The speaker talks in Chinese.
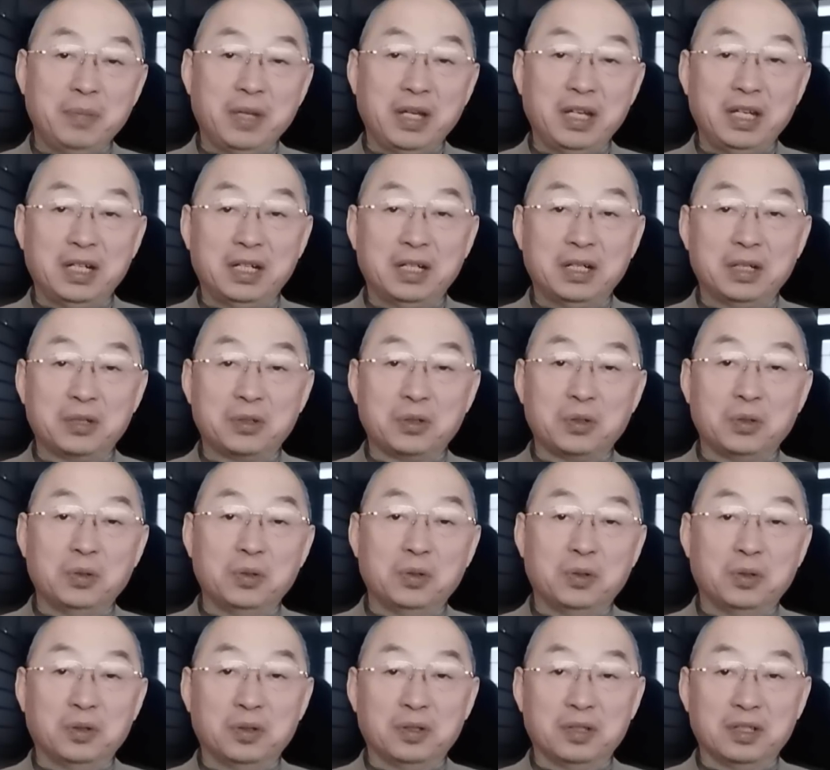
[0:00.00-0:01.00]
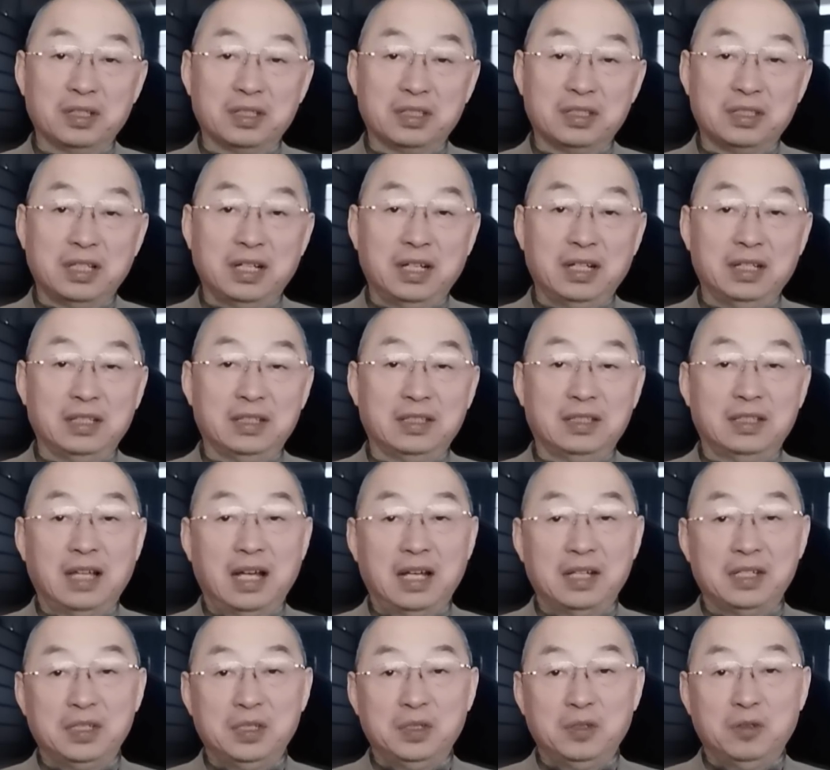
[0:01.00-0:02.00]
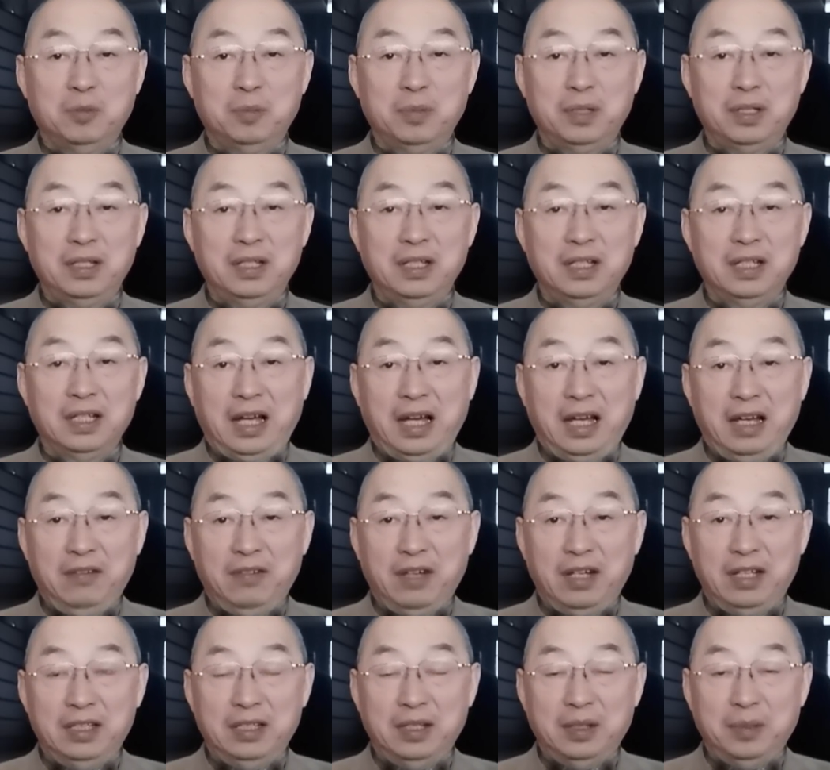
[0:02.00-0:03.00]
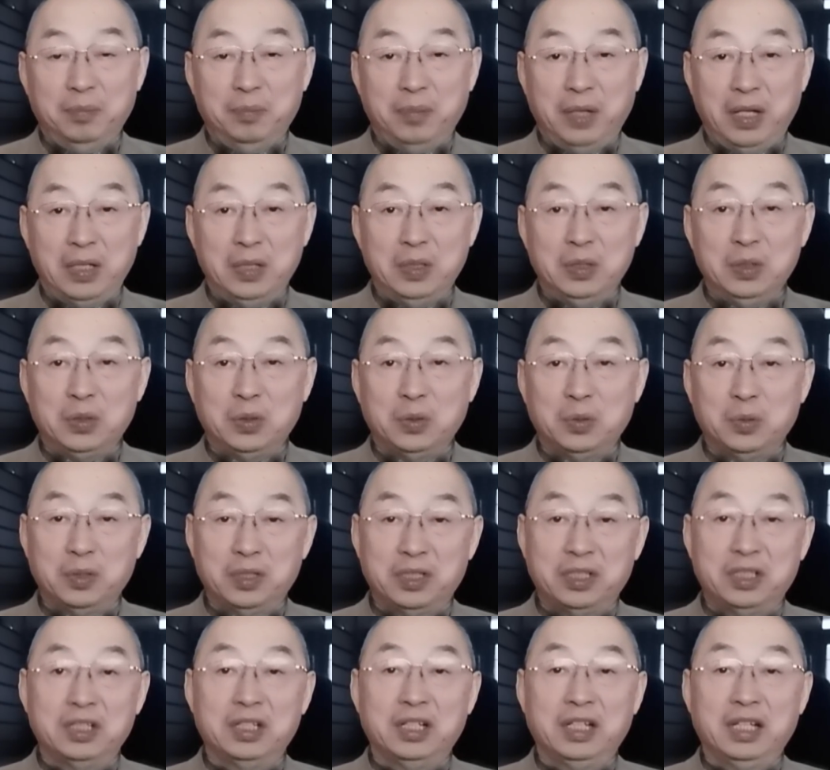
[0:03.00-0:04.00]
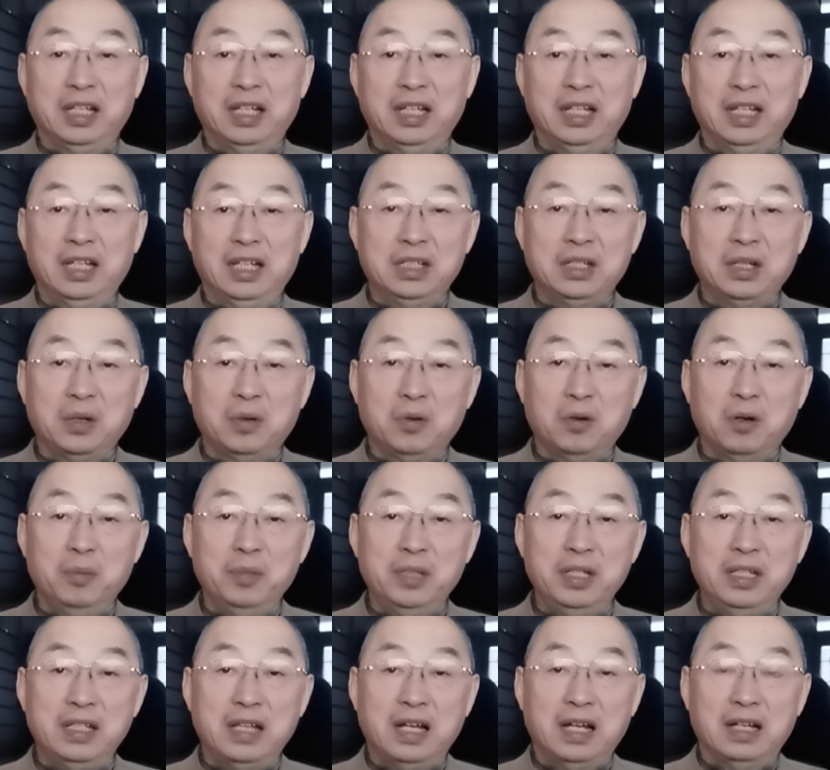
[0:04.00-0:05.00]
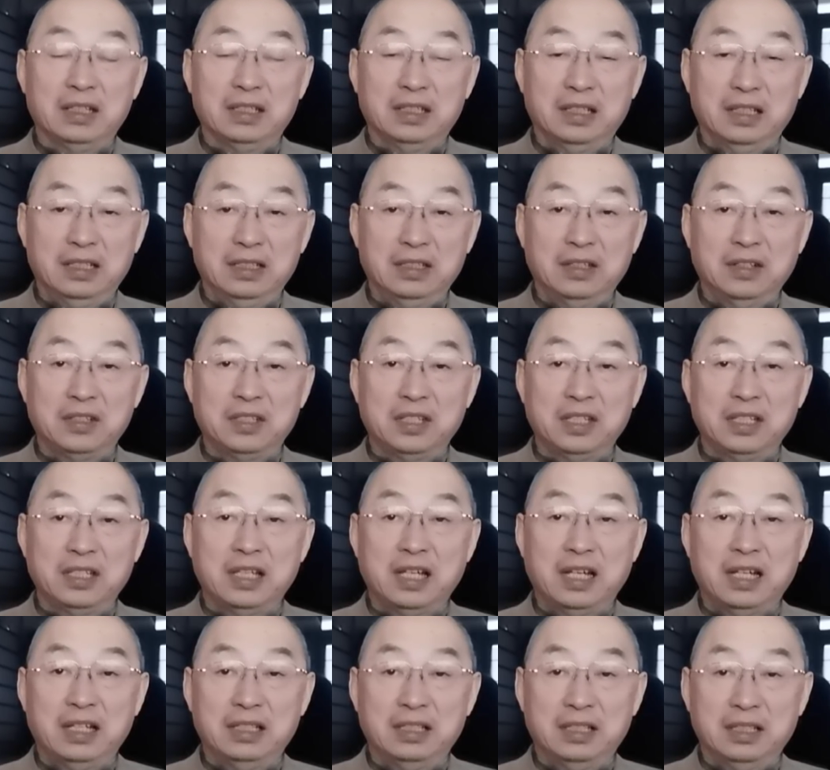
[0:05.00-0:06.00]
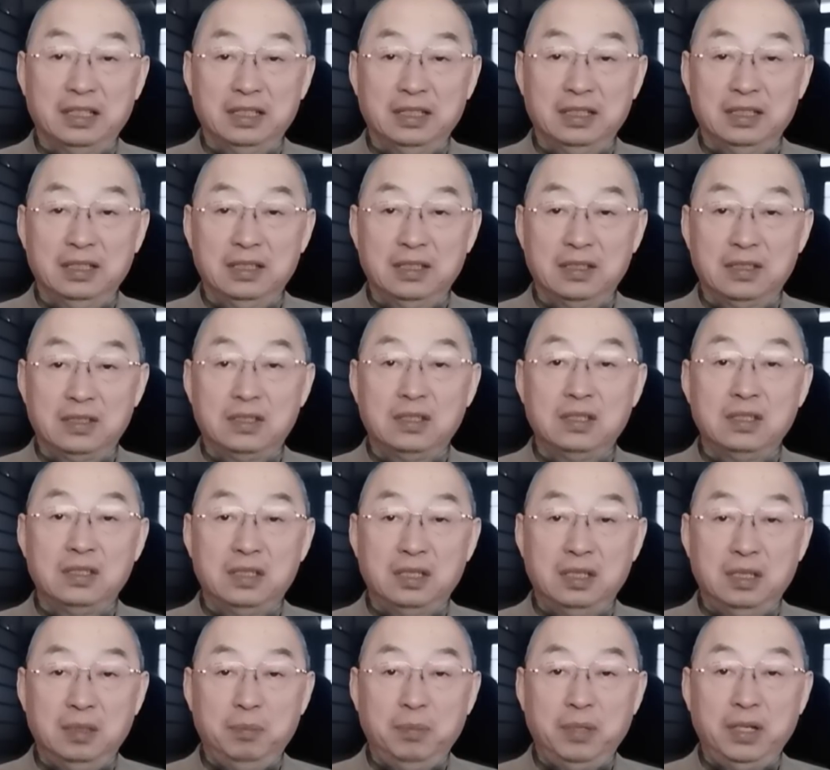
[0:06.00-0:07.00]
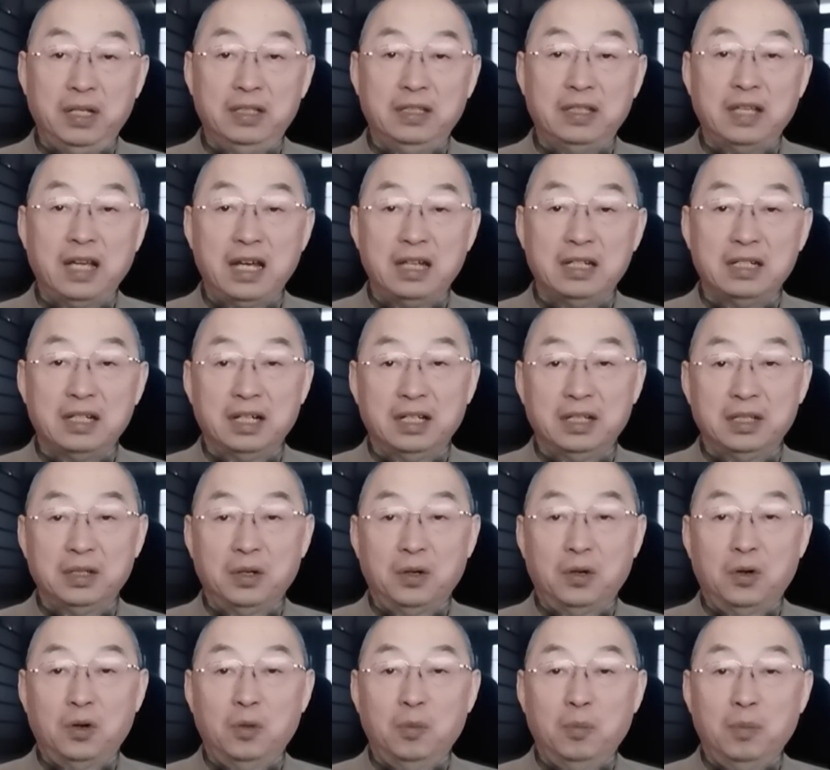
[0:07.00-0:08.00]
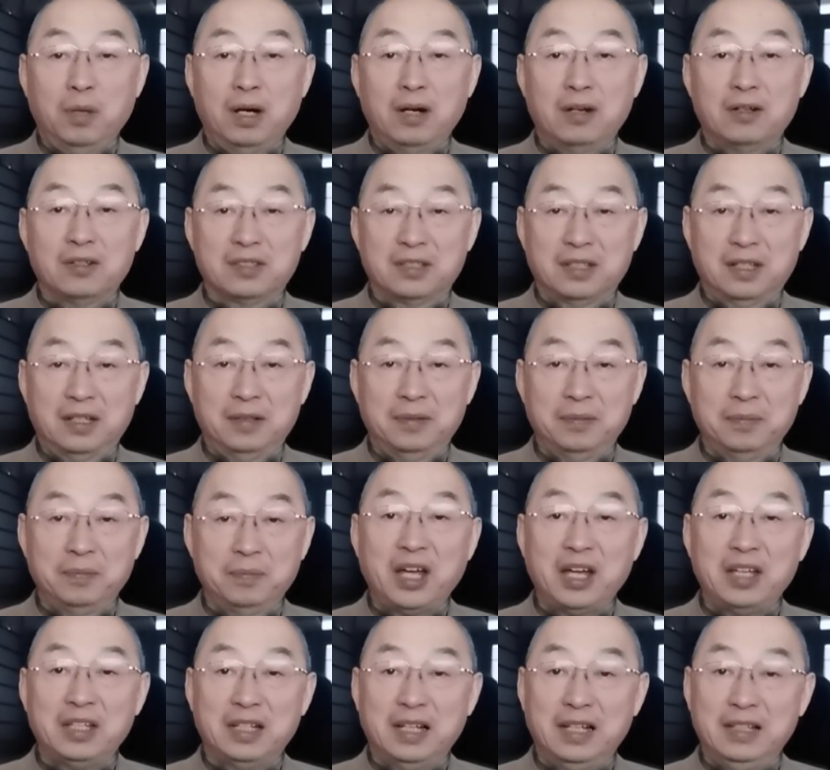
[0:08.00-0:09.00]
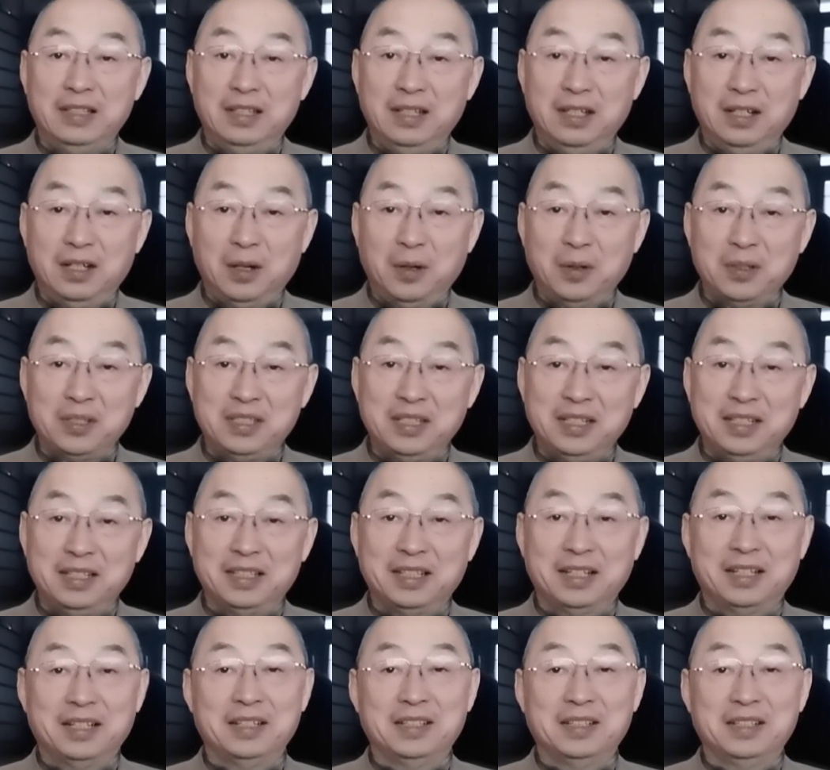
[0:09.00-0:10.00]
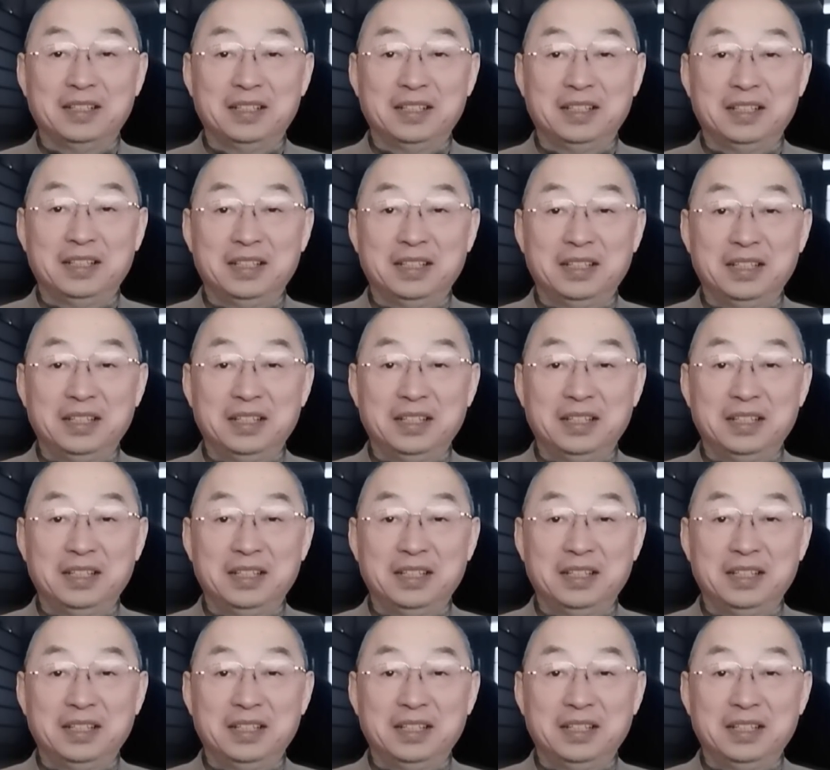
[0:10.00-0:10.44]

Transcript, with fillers: 在配合中共，在打击我们台湾的本土势力。这个国民党呢，到现在呢，自己被戴上了一个红帽子，戴的还挺高兴的，